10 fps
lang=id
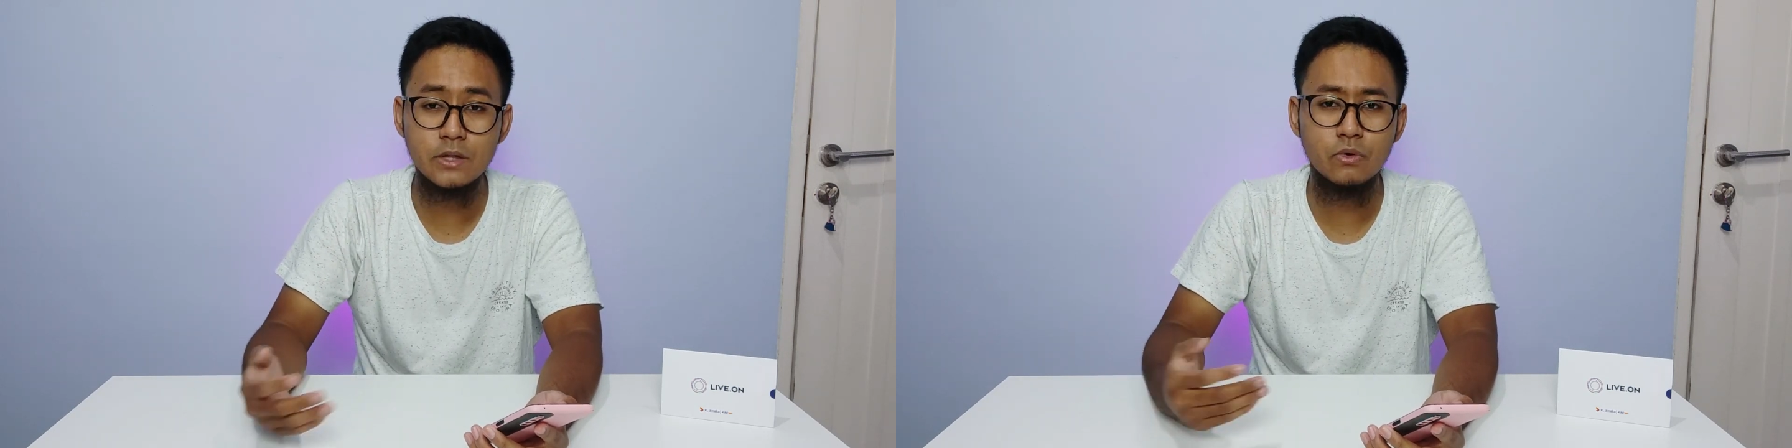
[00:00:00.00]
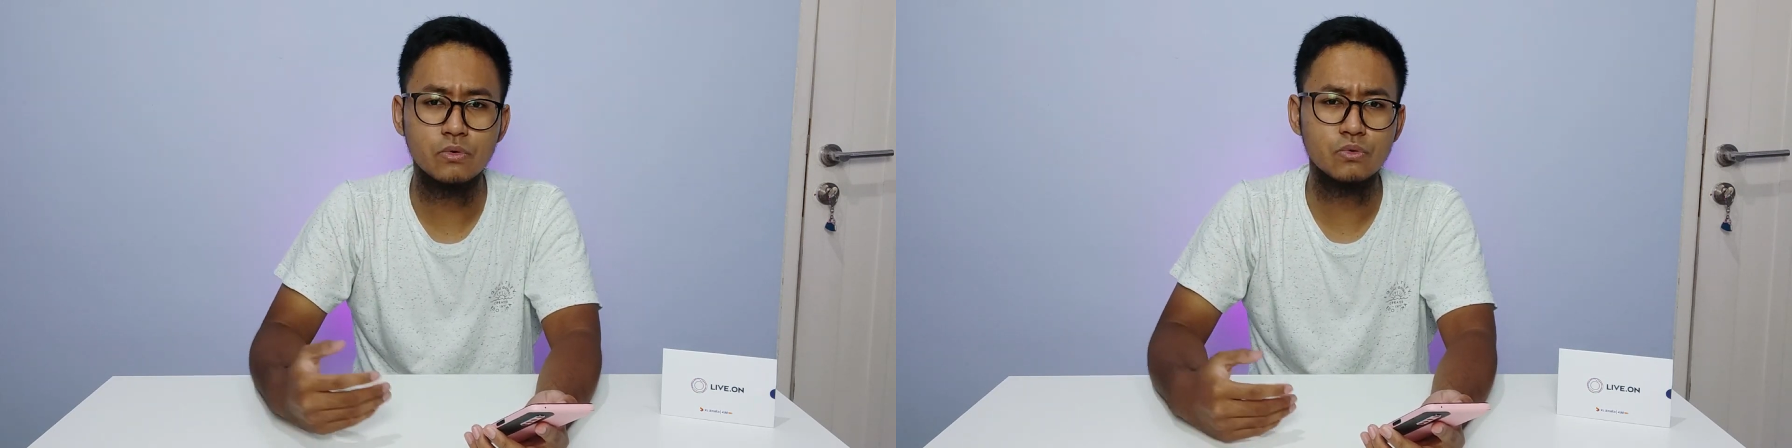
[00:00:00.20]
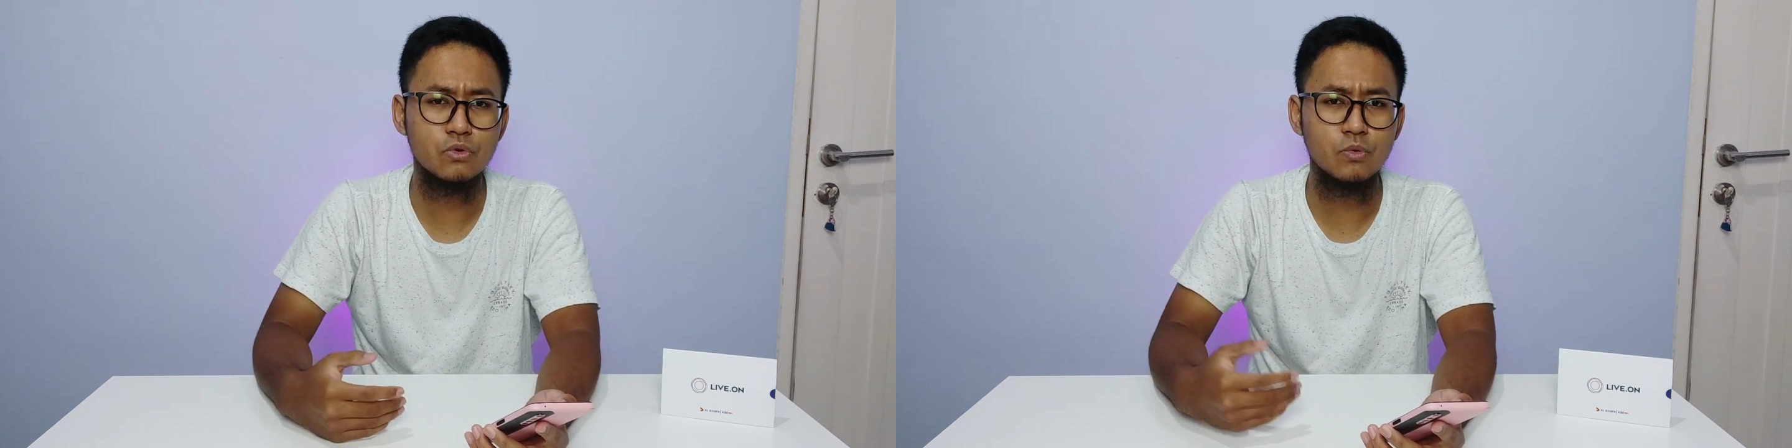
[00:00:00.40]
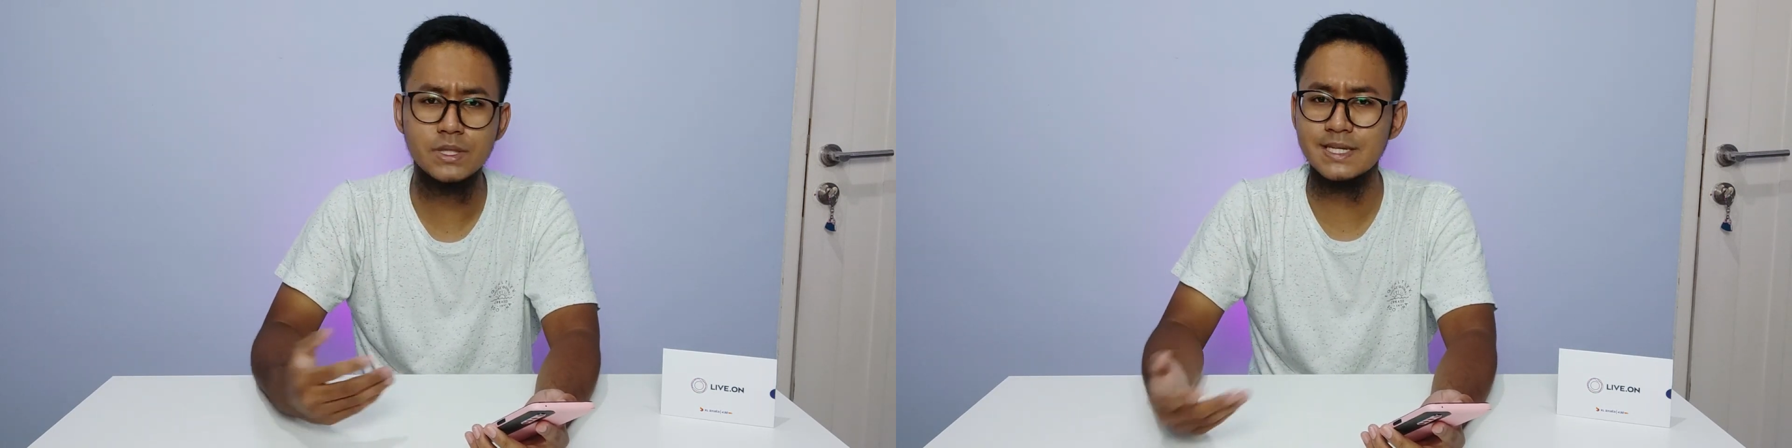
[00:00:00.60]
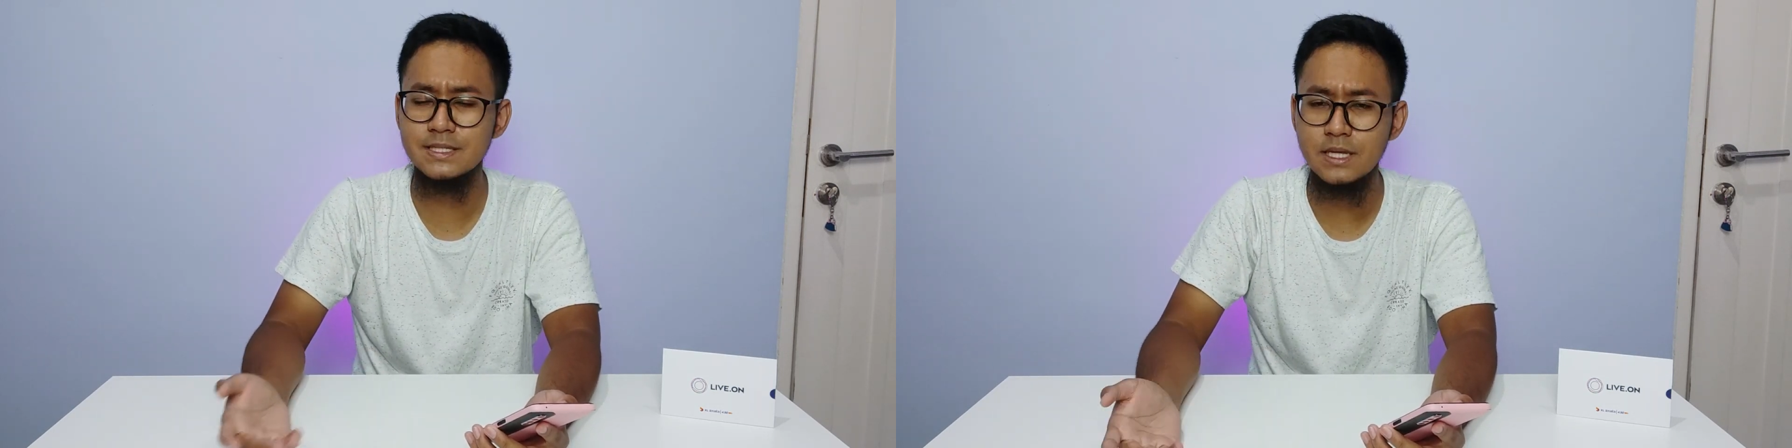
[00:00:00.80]
atau untuk
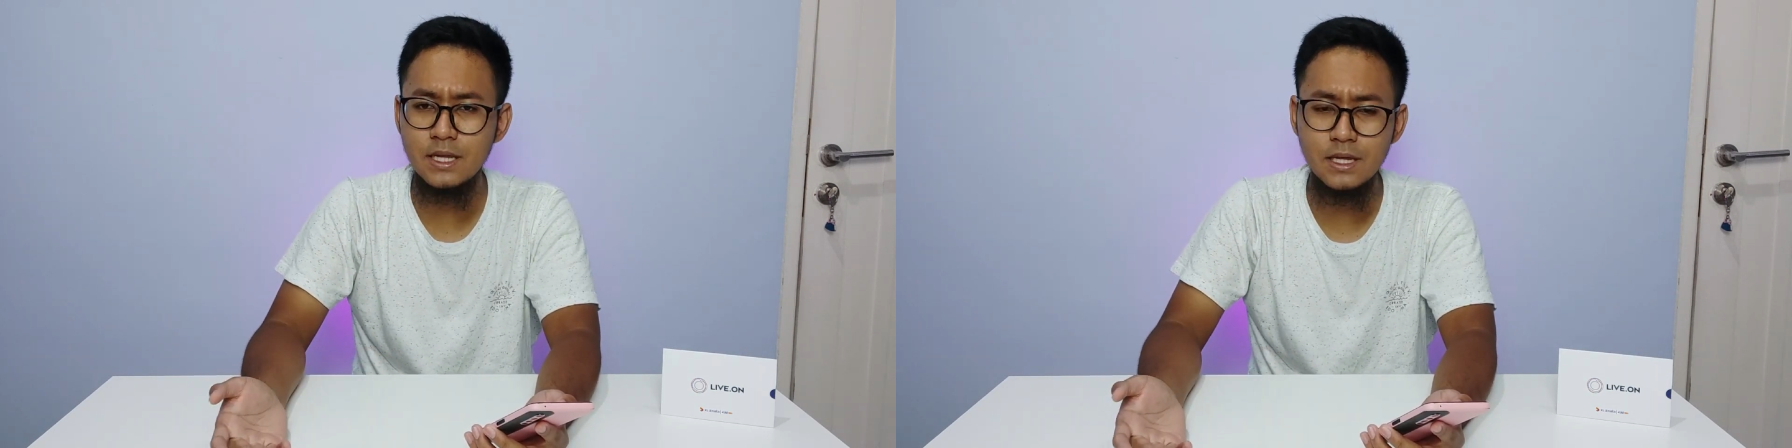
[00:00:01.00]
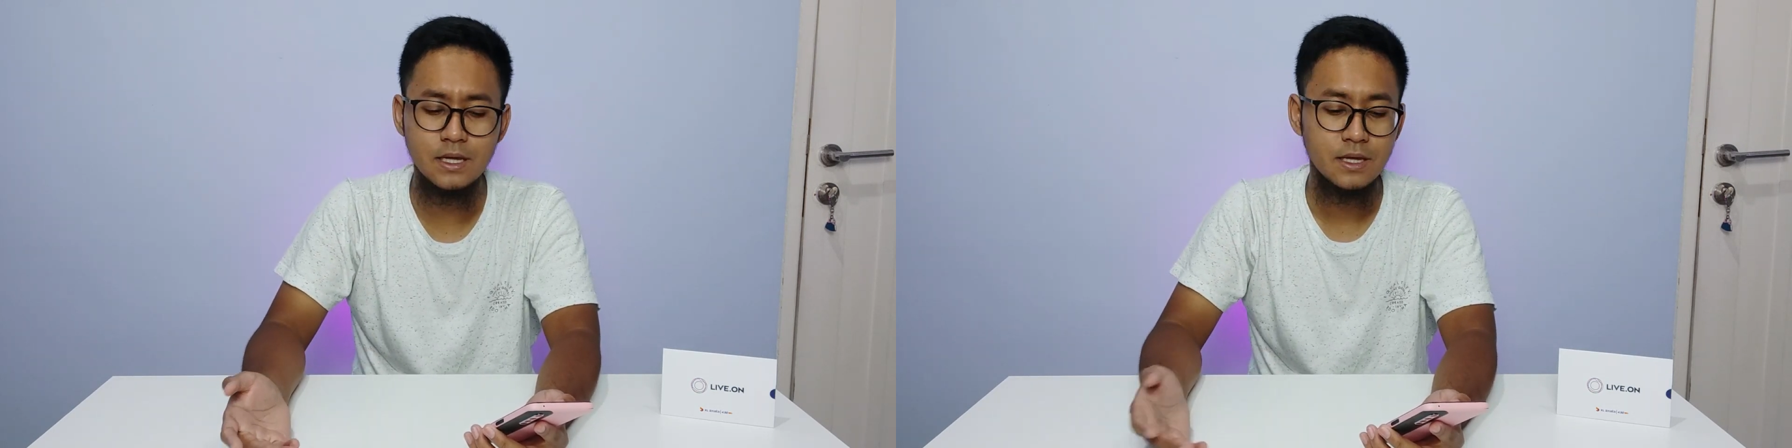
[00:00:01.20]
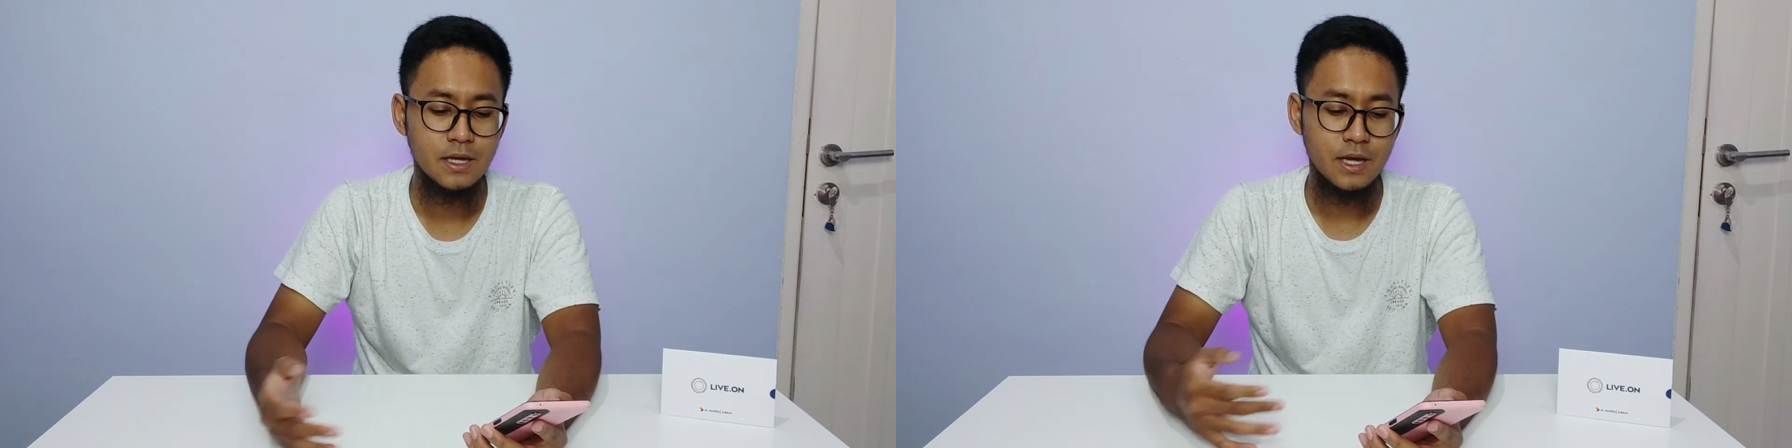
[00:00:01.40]
Twitter sendiri